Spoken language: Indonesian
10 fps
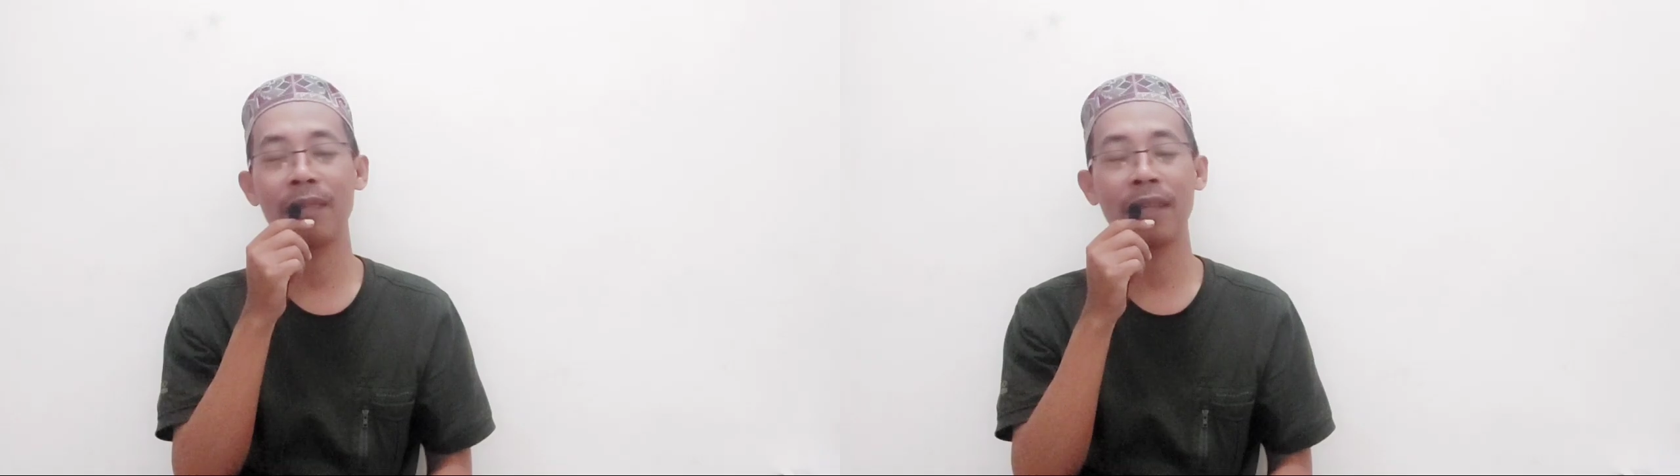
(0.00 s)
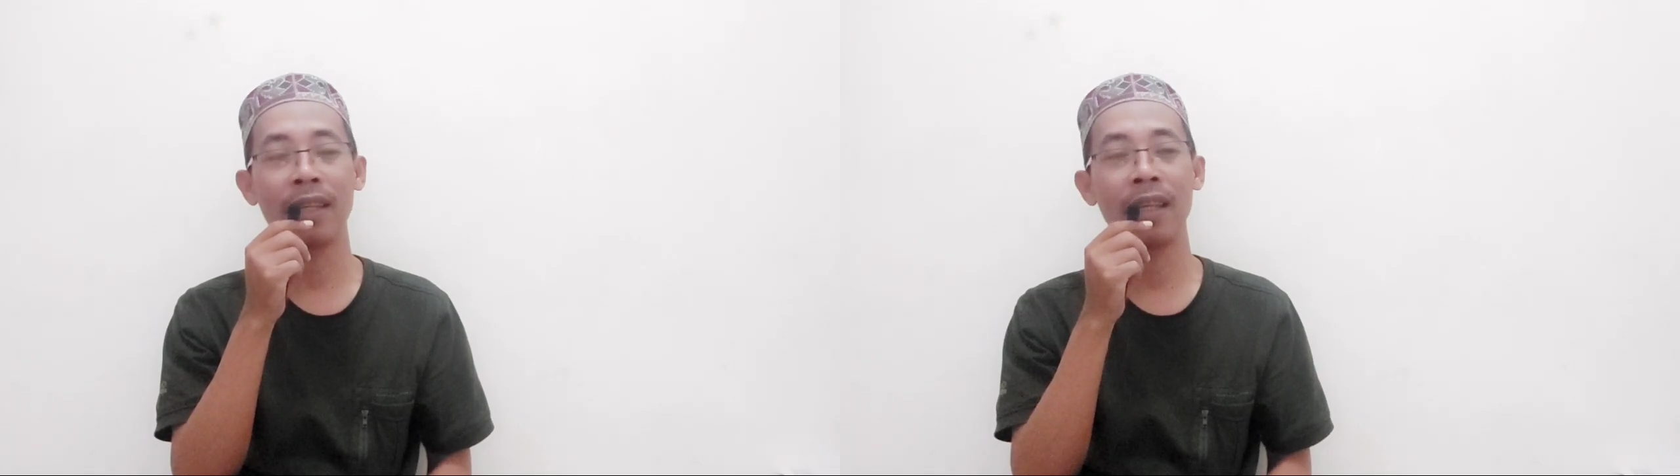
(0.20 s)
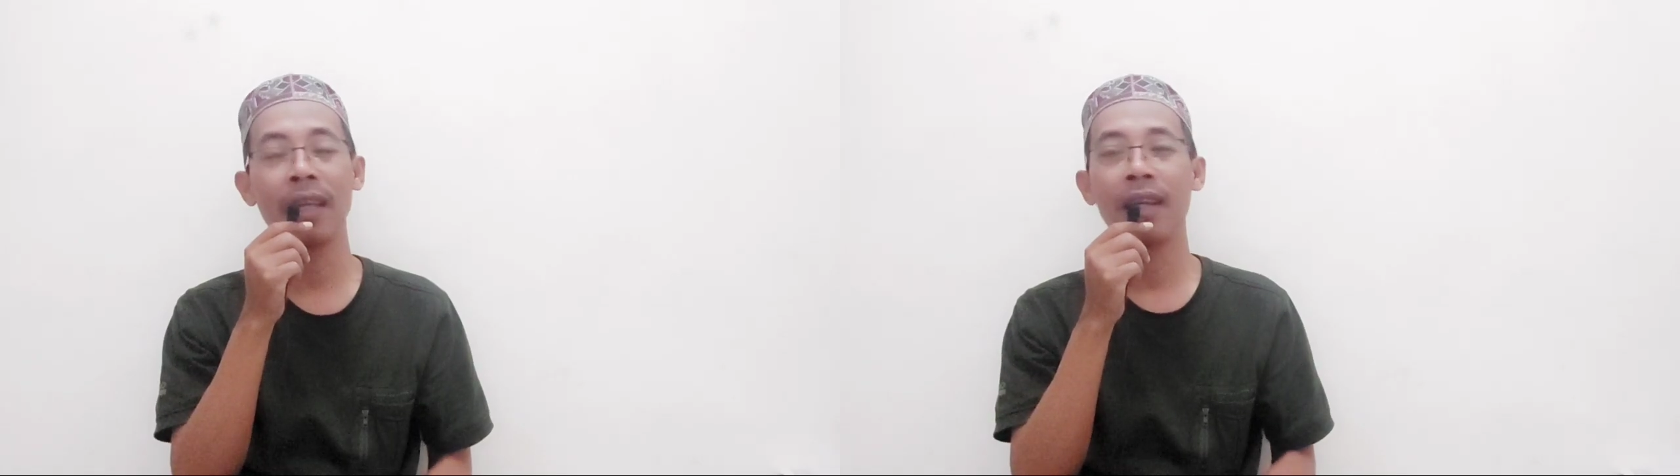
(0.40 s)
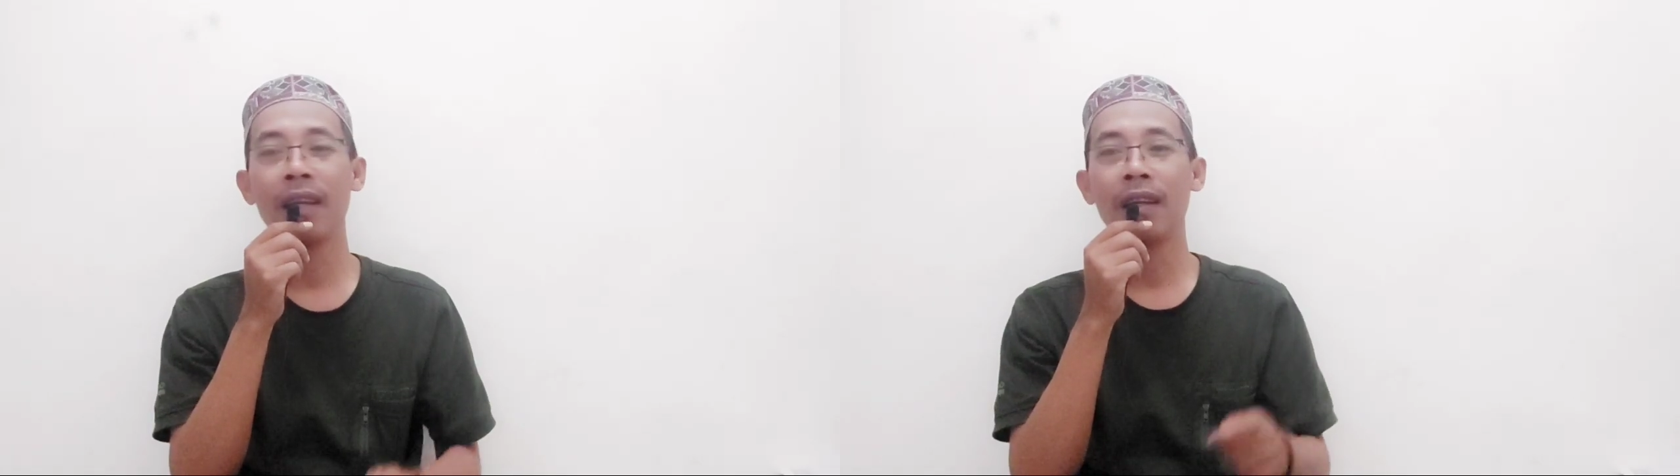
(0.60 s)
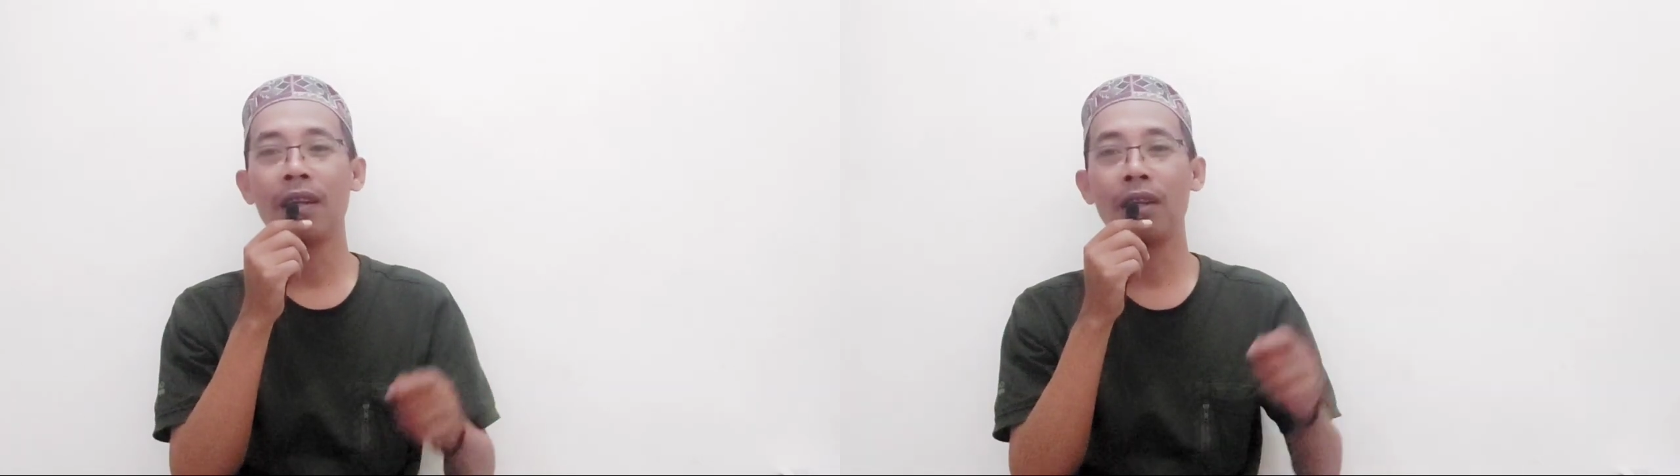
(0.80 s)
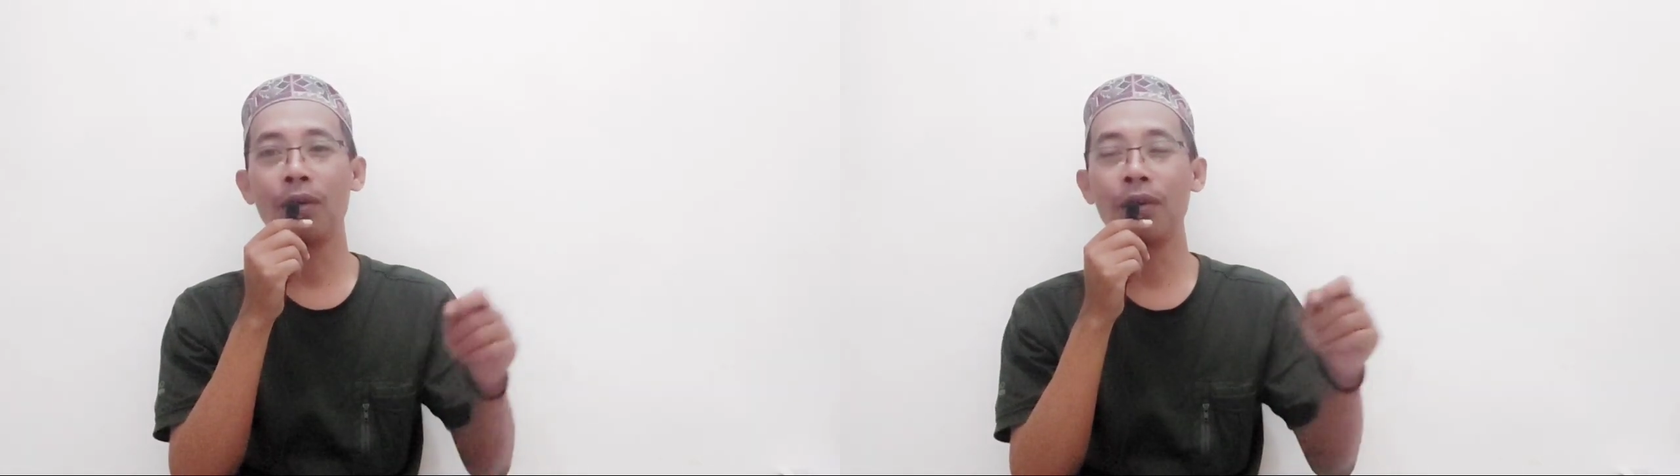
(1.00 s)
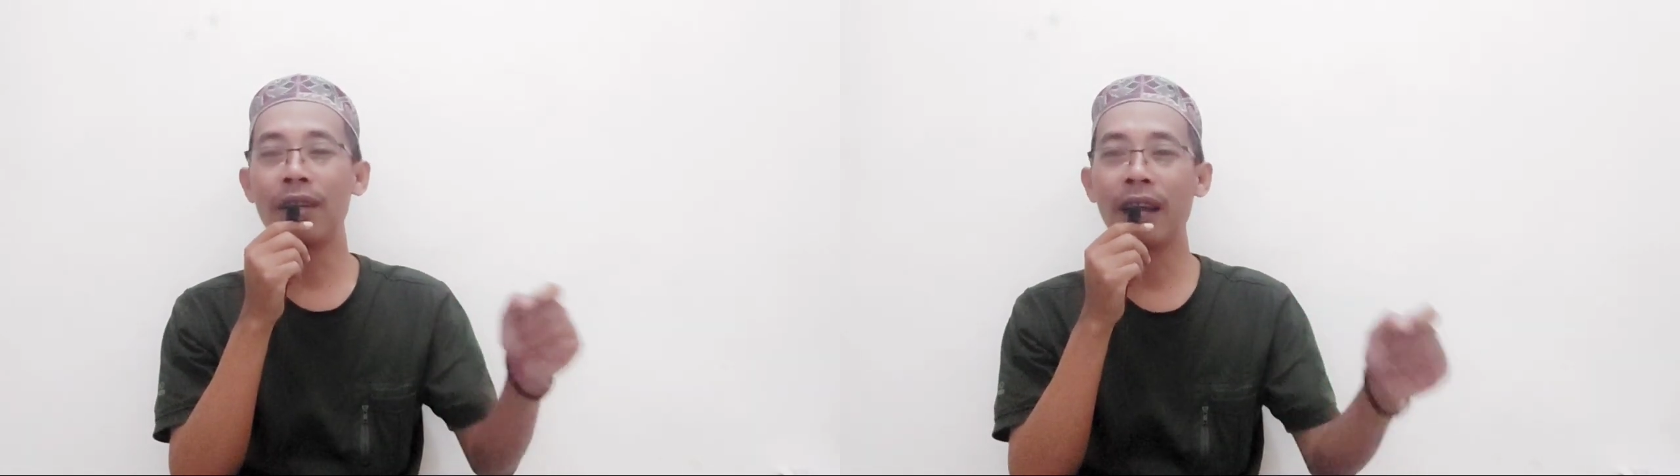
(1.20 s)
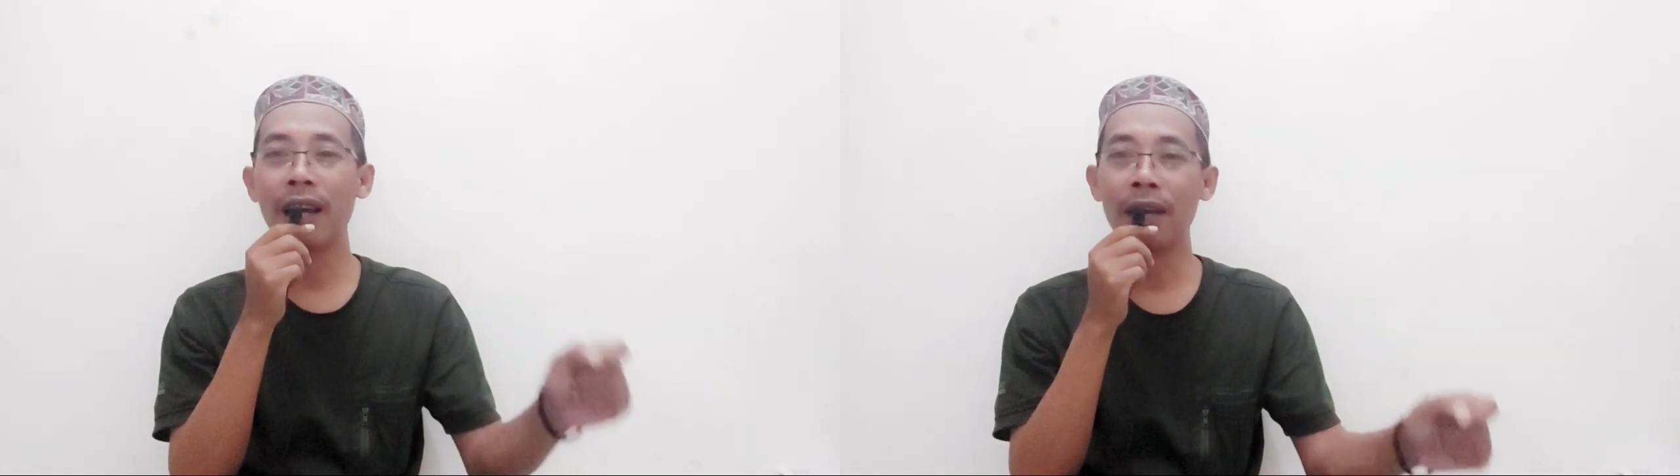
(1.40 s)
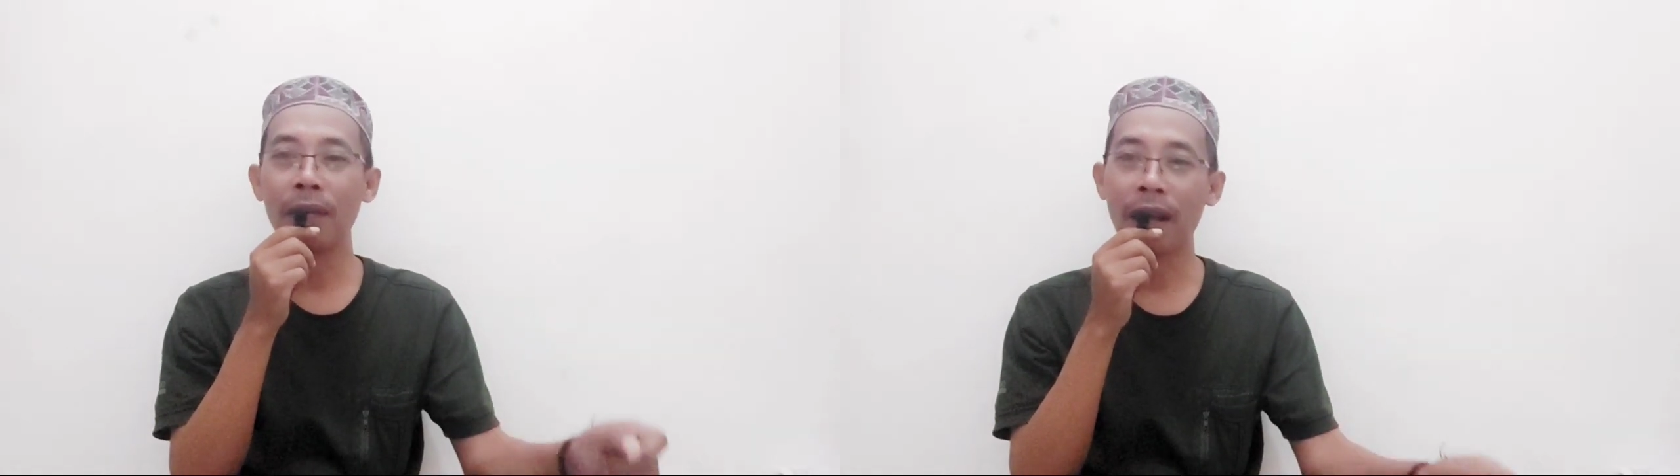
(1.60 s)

ini diundang